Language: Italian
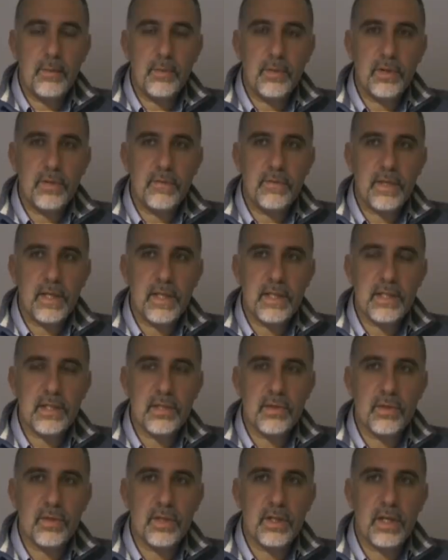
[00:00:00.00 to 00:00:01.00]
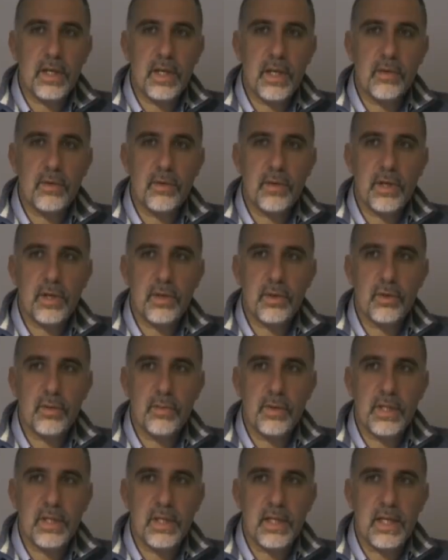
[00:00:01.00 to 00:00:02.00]
modificazione della
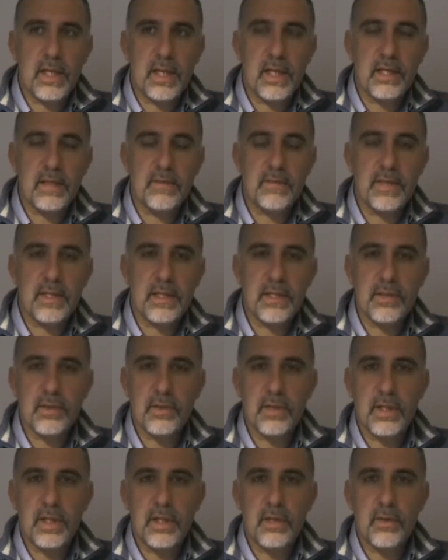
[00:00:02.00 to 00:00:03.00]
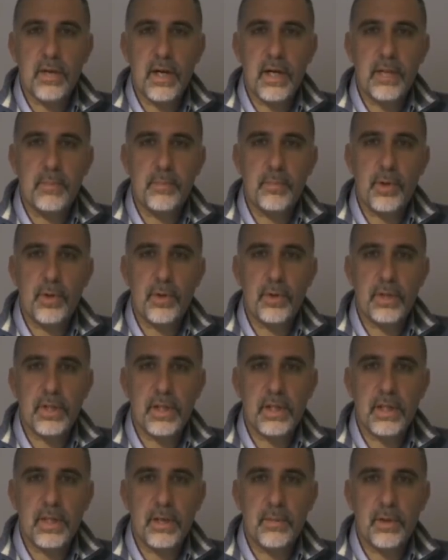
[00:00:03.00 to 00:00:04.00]
correntometria, l'edificazione dei litorali
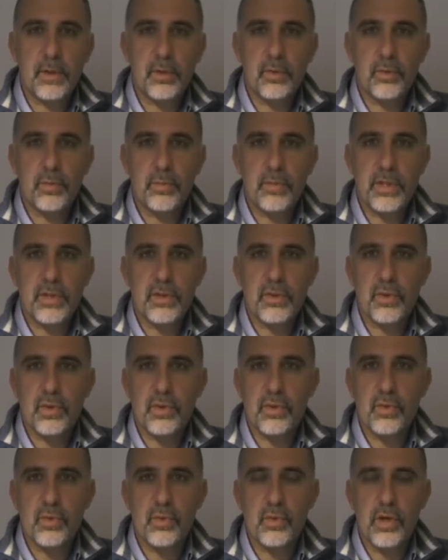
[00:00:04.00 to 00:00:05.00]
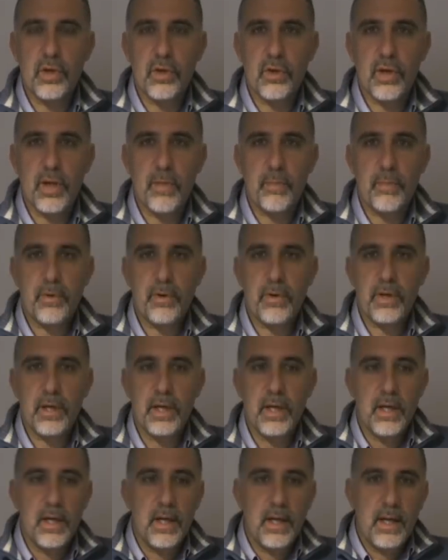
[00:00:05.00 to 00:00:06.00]
porta delle perturbazioni su quello che è
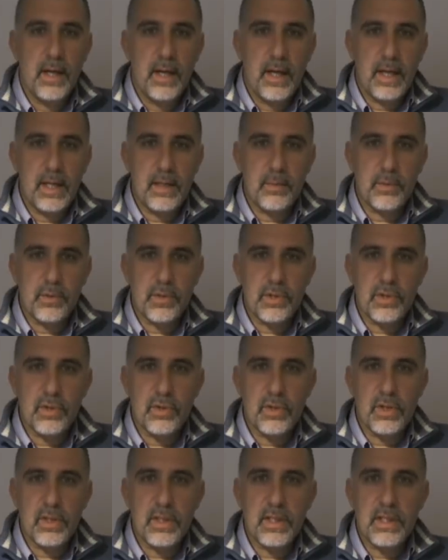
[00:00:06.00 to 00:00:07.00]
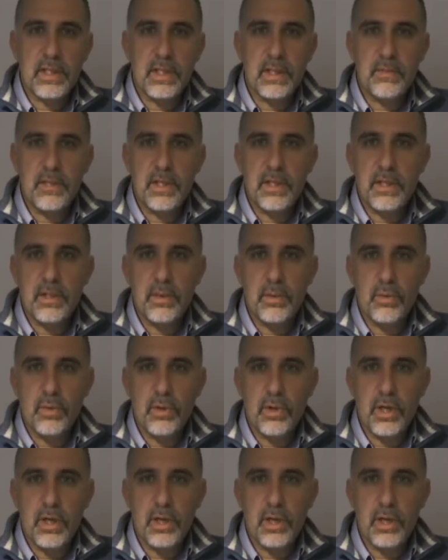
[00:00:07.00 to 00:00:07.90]
poi la deposizione dei sedimenti lungo il